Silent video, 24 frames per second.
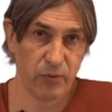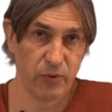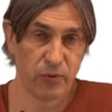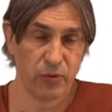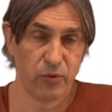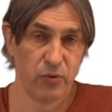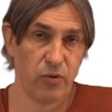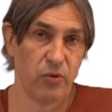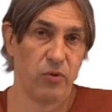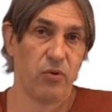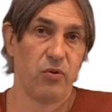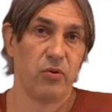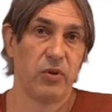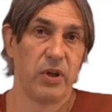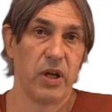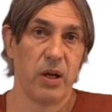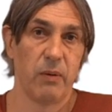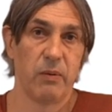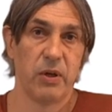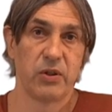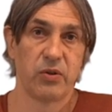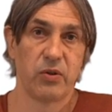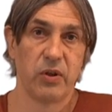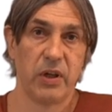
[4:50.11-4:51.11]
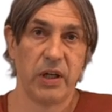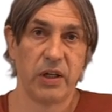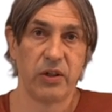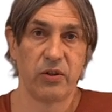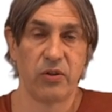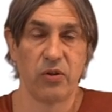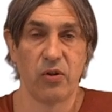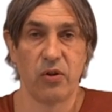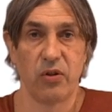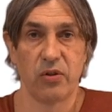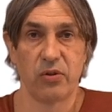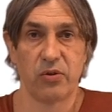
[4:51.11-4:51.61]
puisque le garbage
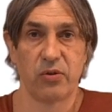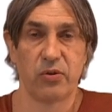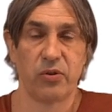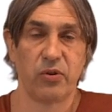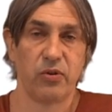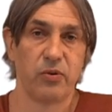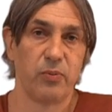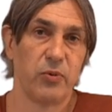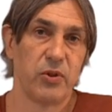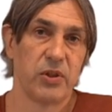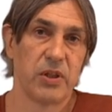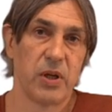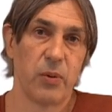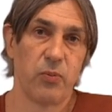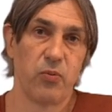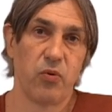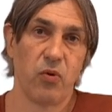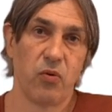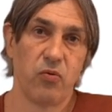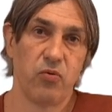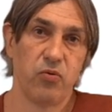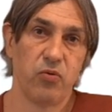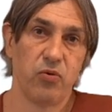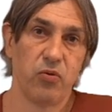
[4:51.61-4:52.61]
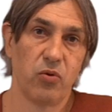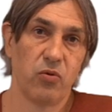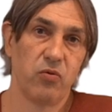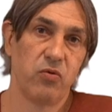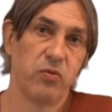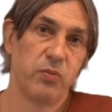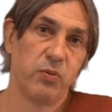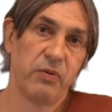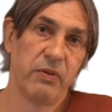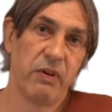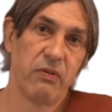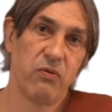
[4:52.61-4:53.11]
collector s'occupe de ça pour vous, donc
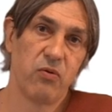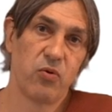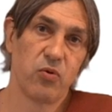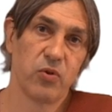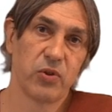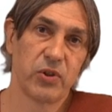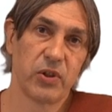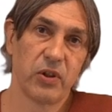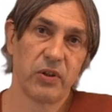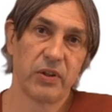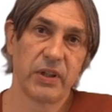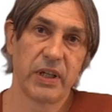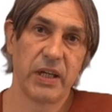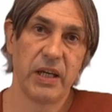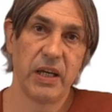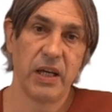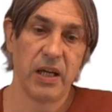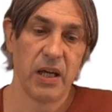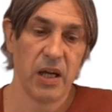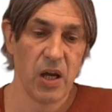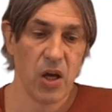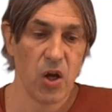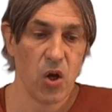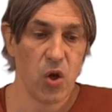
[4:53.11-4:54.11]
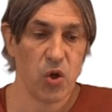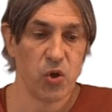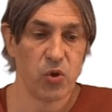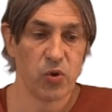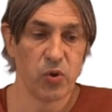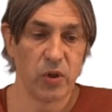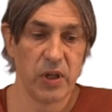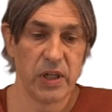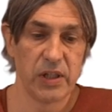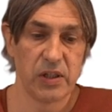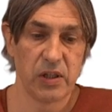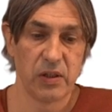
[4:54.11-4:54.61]
vous pouvez vous concentrer
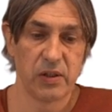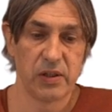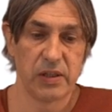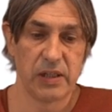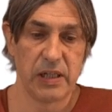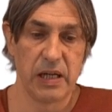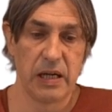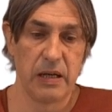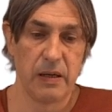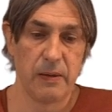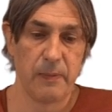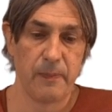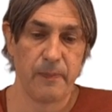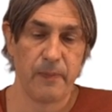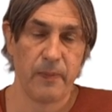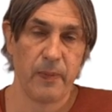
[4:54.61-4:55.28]
sur l'essentiel.